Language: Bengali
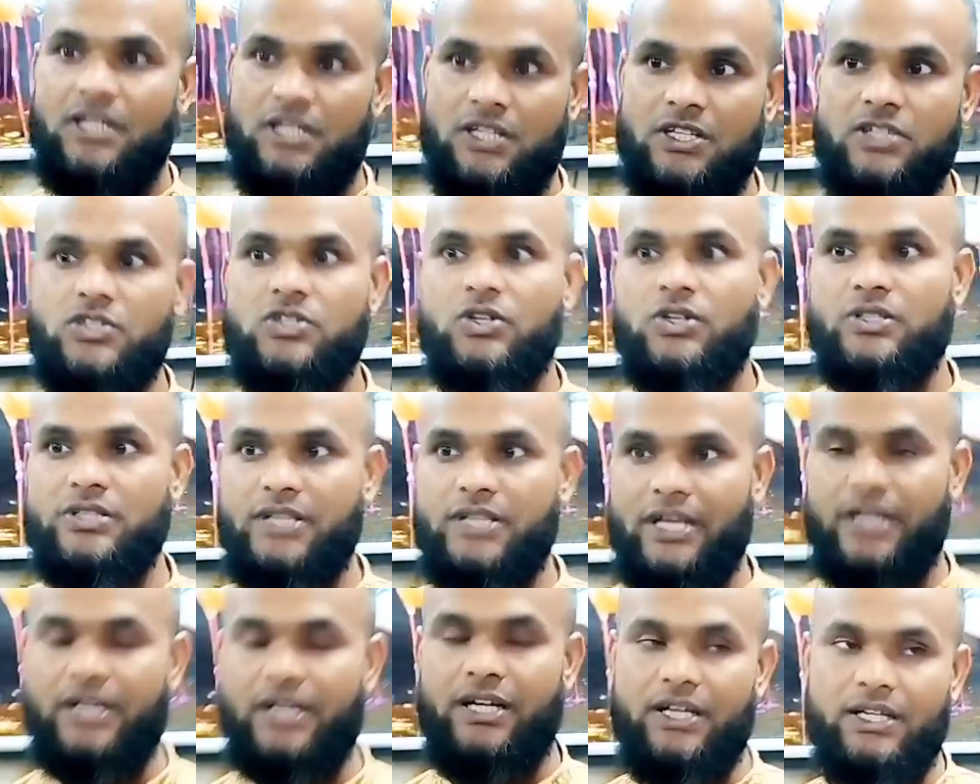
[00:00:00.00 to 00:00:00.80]
নিজেও
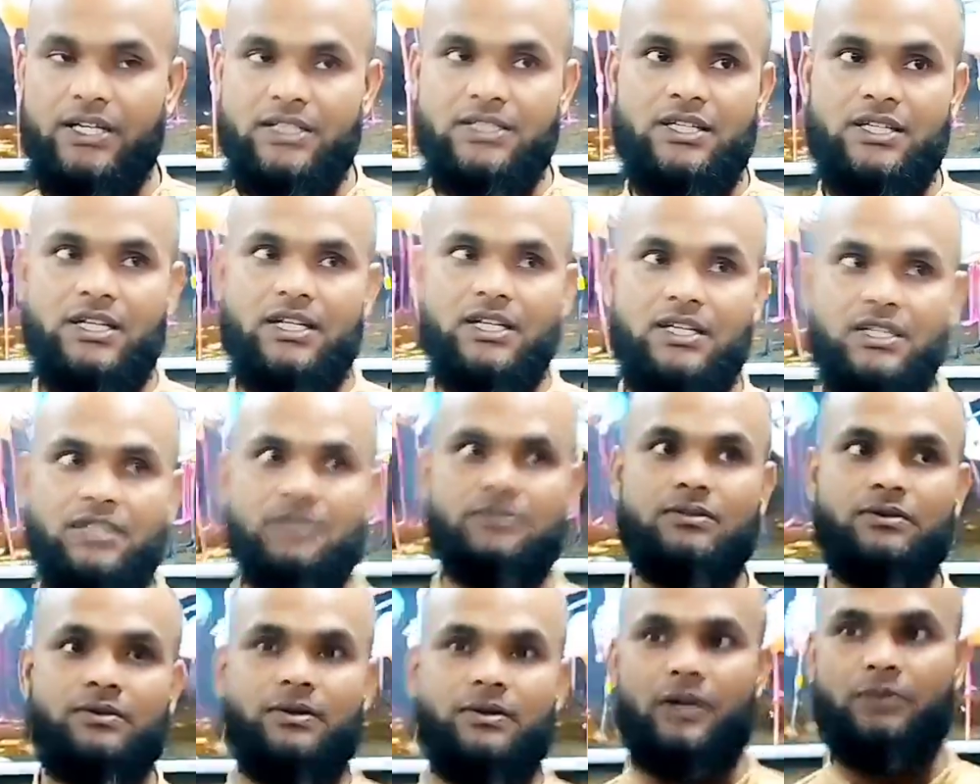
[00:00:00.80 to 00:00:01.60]
জানে না যে
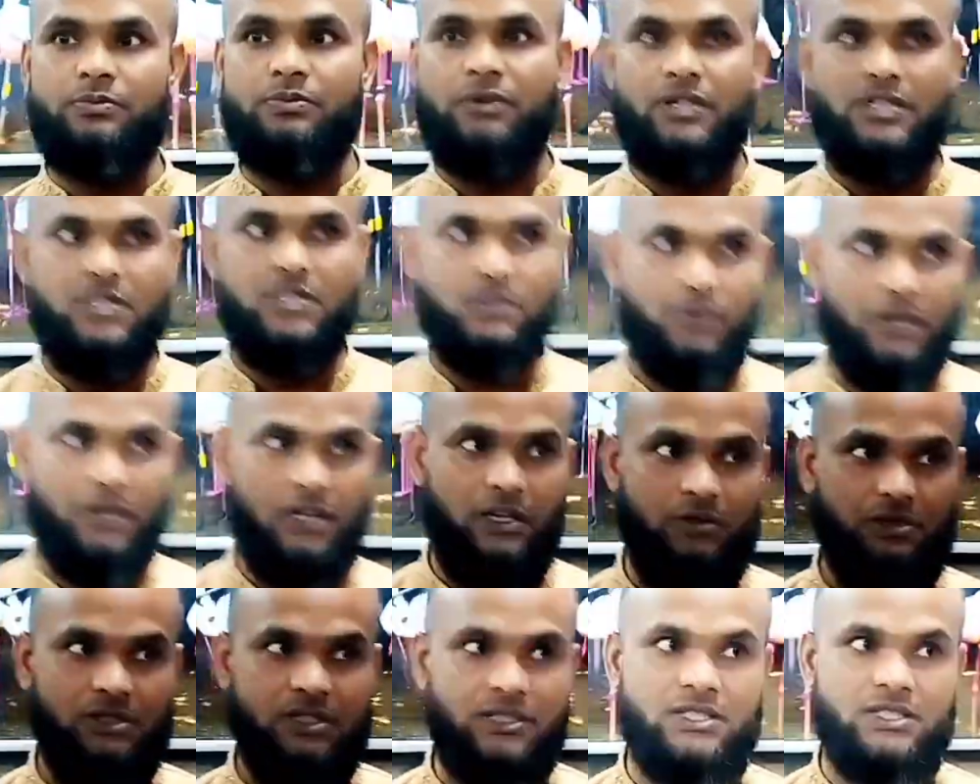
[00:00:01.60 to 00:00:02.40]
কীভাবে আইপিএস
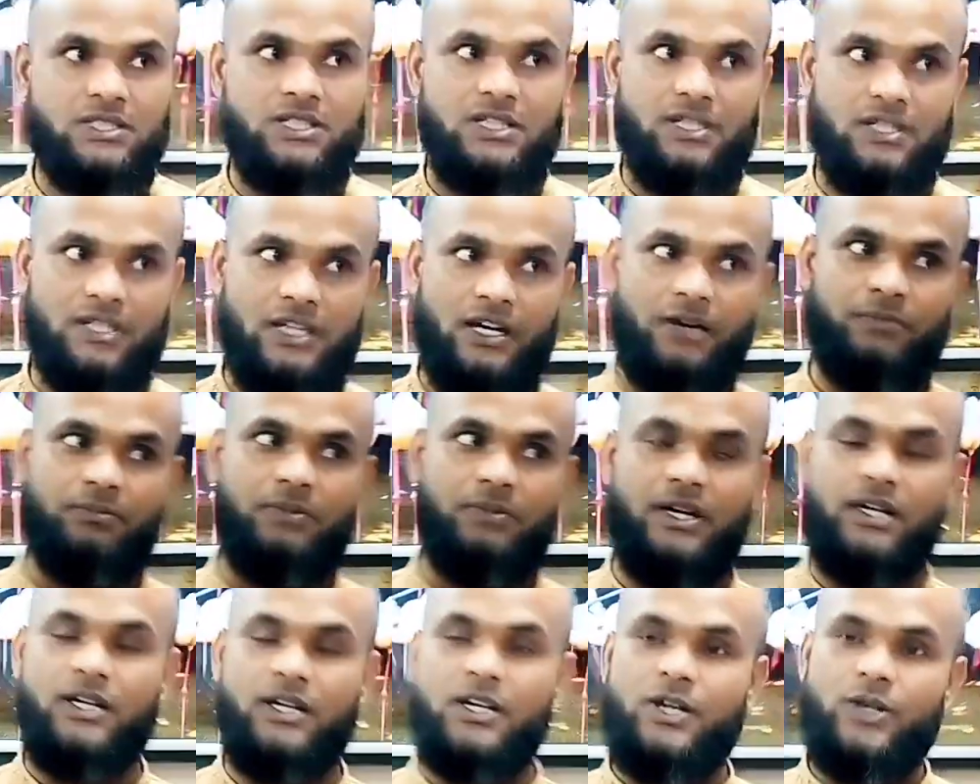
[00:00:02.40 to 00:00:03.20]
প্যানেল কিসের নাম
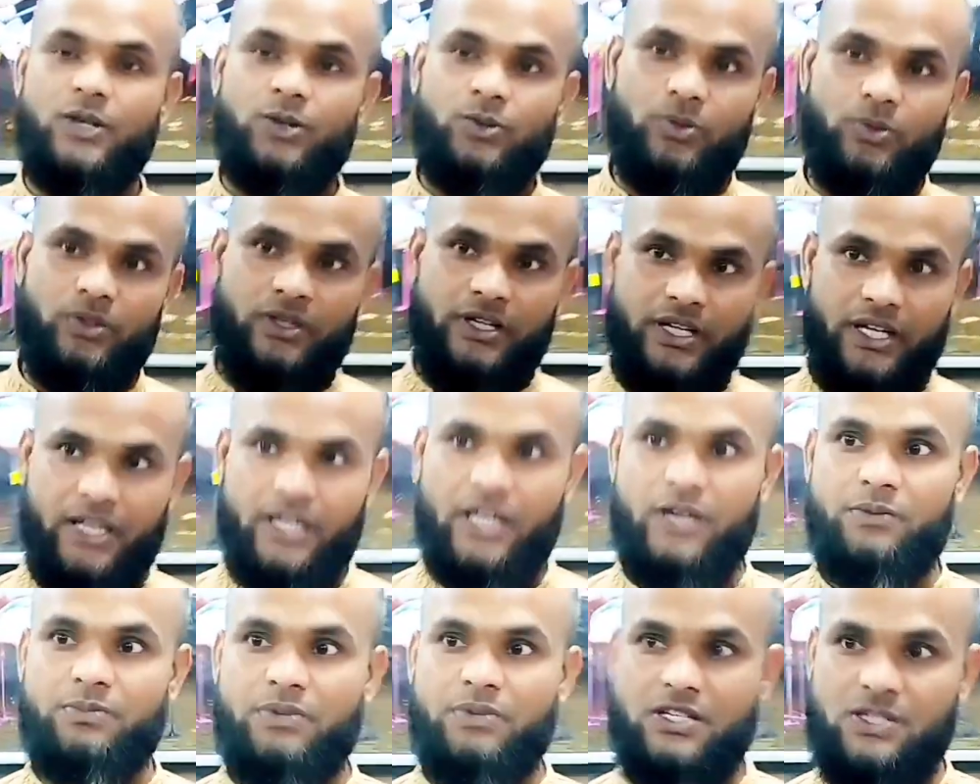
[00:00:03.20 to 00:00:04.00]
বা কোনটাকে
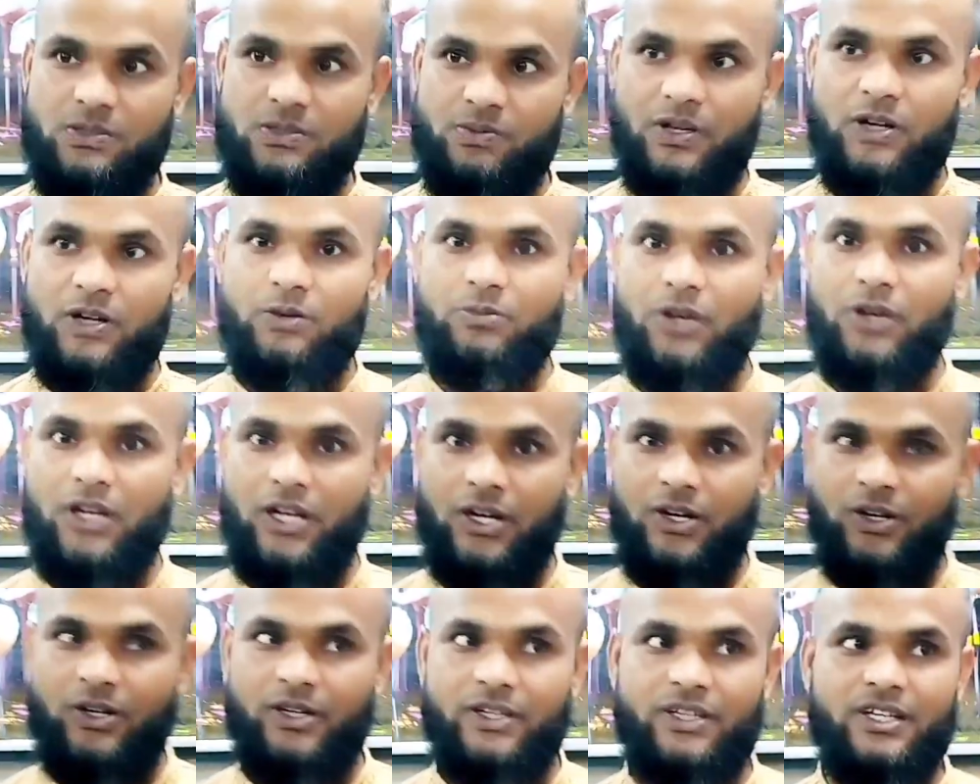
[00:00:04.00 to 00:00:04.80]
আইপিএস প্যানেল
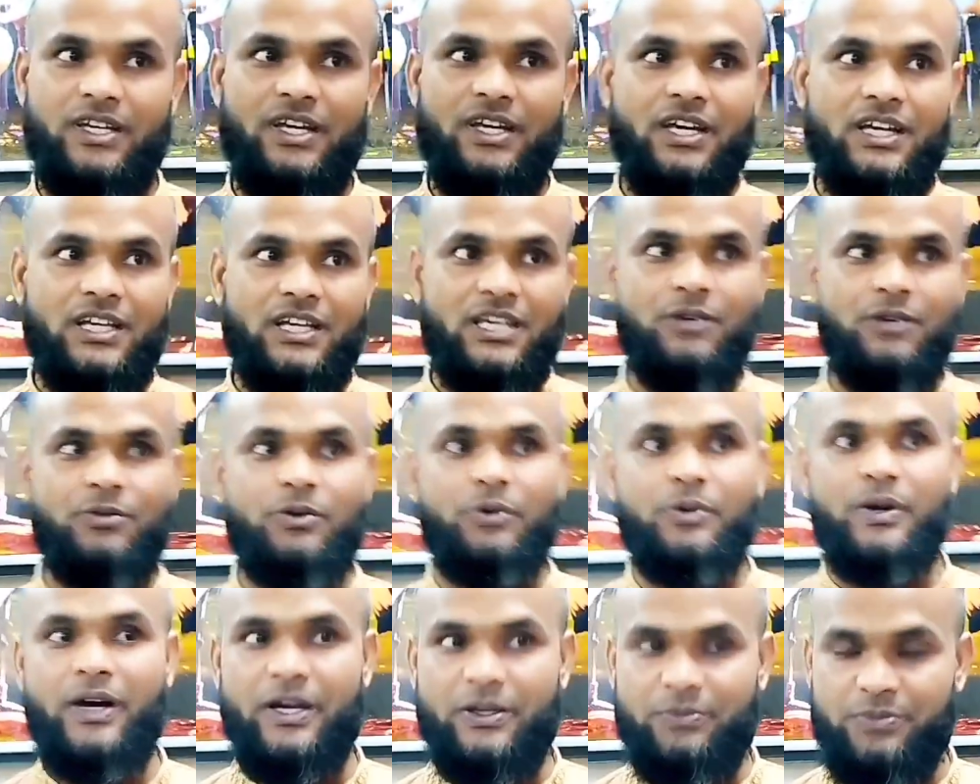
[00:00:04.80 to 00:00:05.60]
বলা হয়
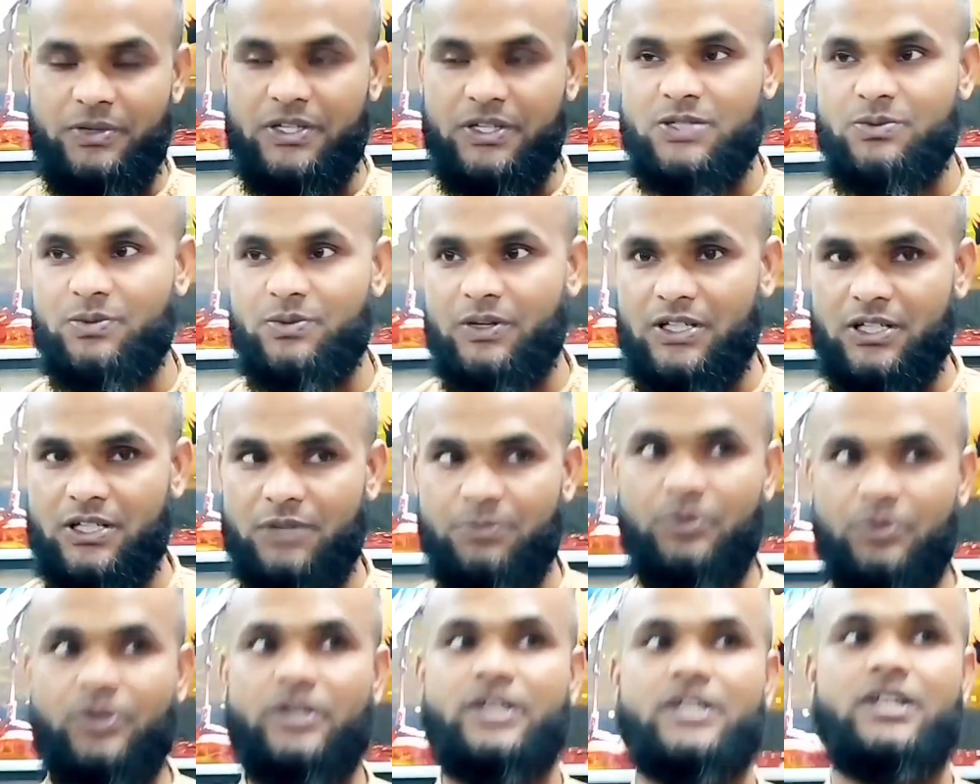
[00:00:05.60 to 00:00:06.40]
কীভাবে আইপিএস প্যানেলটা
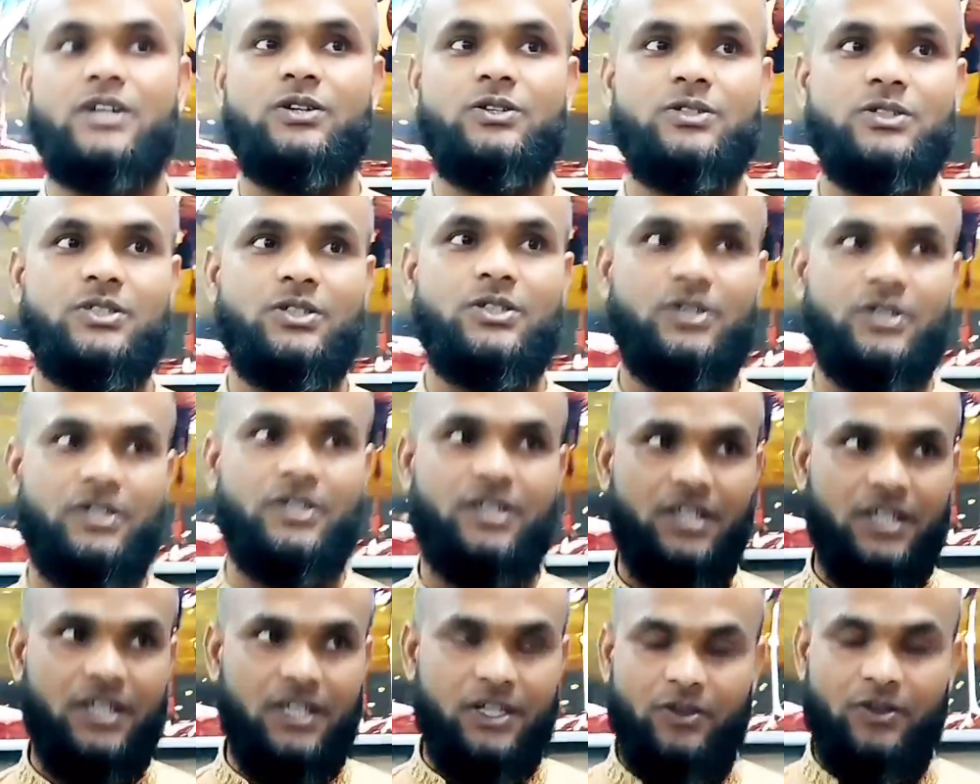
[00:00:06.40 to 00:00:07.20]
পরীক্ষা করতে হয়
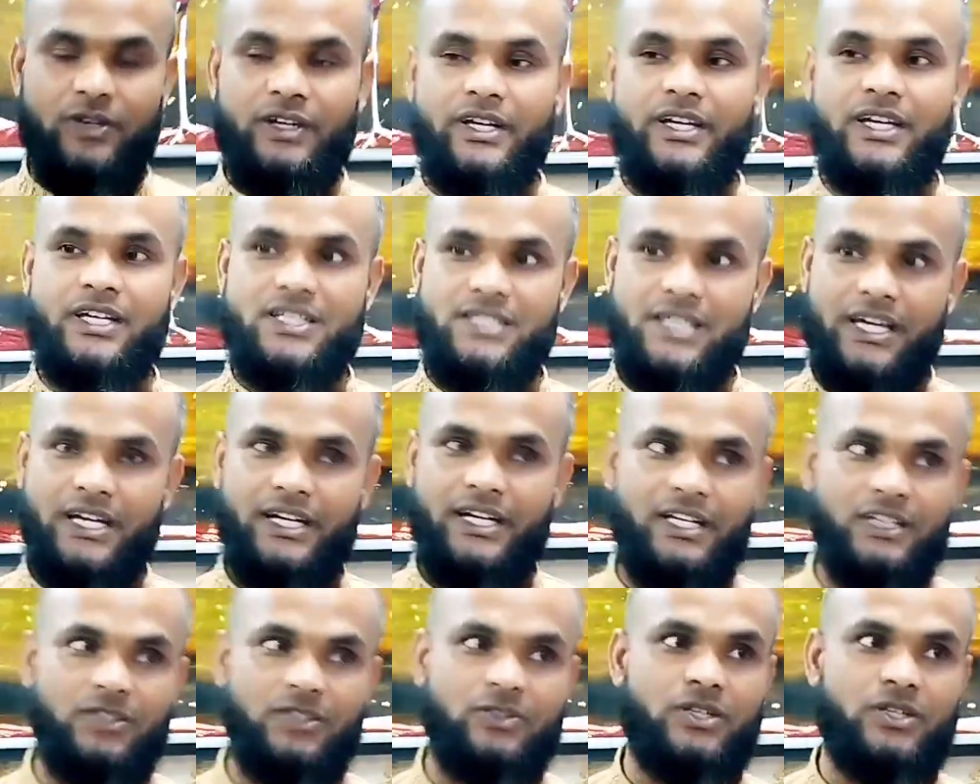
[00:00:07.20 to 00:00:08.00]
অনেকেই
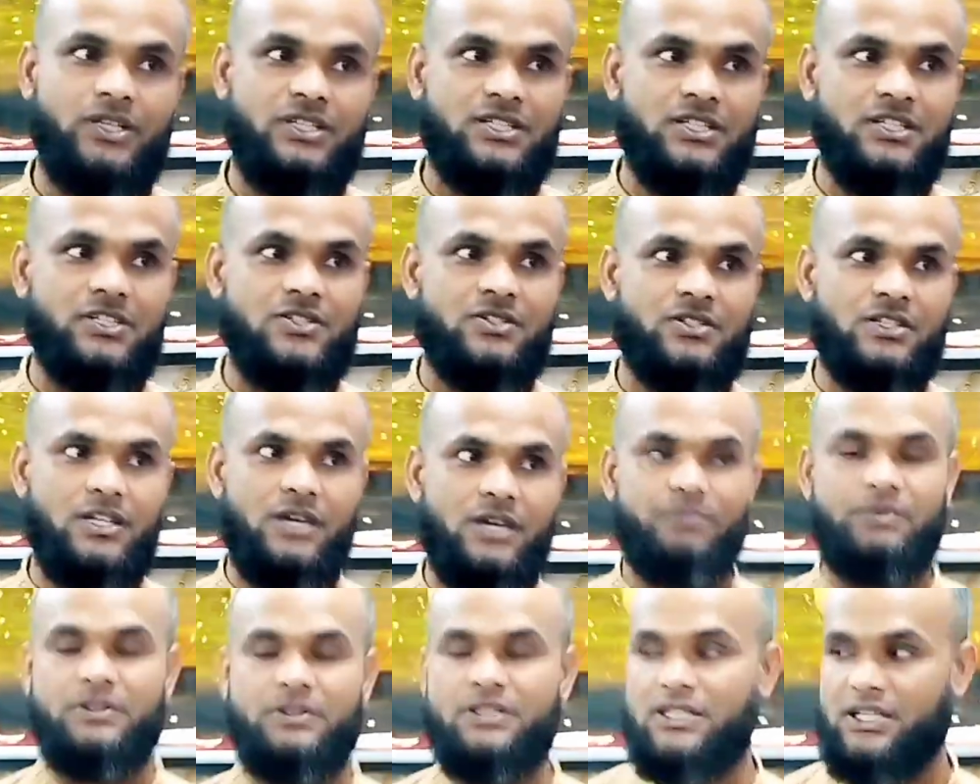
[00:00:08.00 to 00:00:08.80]
জানে না তো এই জিনিসগুলি
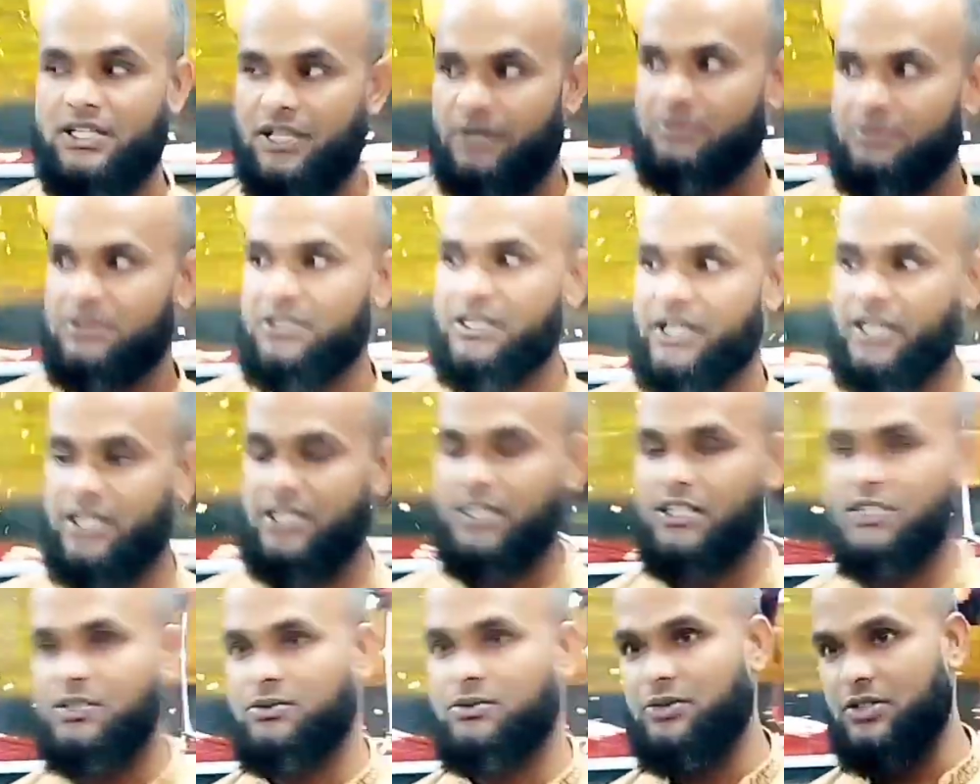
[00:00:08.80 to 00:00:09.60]
আপনাদেরকে আমি
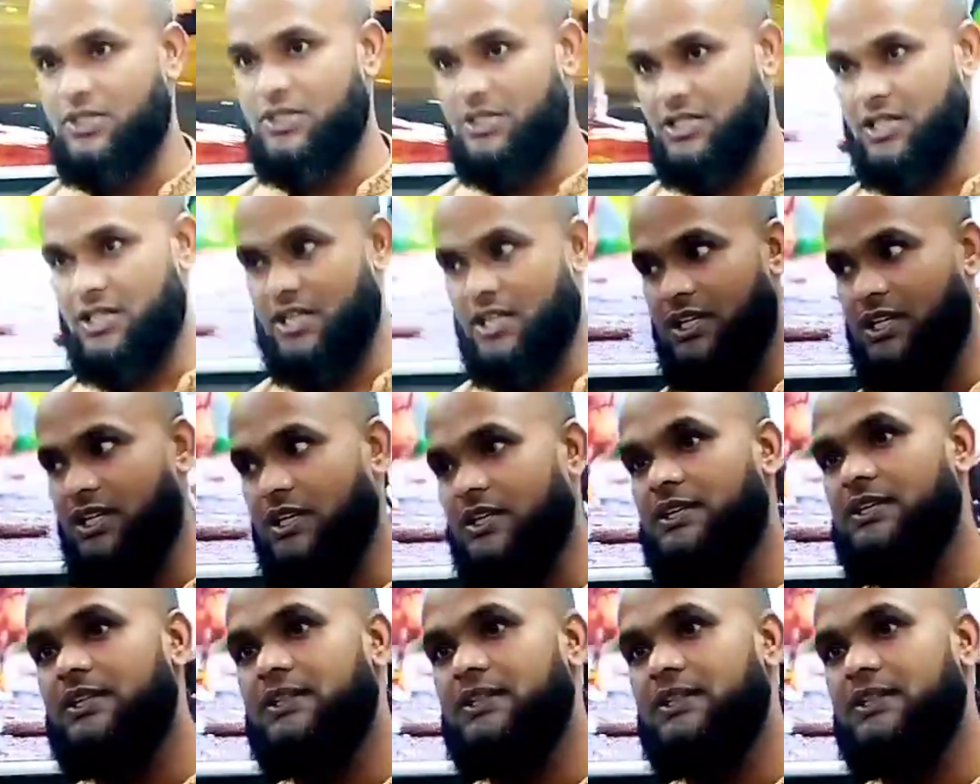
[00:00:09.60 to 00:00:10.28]
দেখিয়ে দেবো ইনশাল্লাহ